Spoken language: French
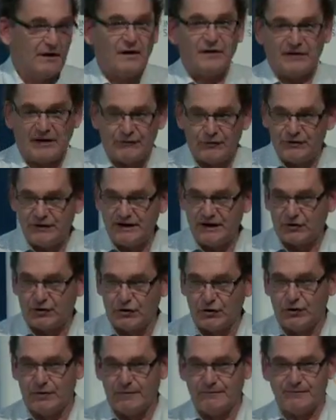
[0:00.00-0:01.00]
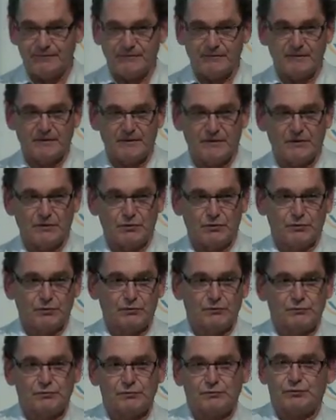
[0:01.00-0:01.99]
Ça veut dire que,
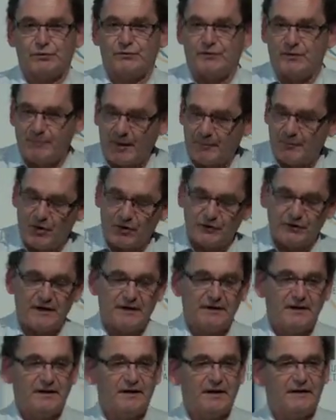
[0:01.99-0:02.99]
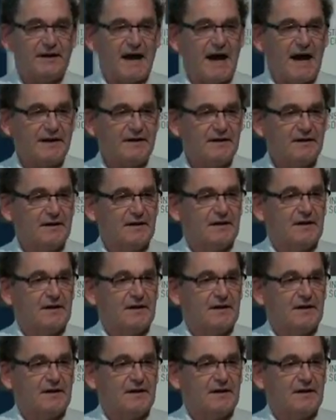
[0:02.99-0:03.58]
je ne vais pas prendre les, détails,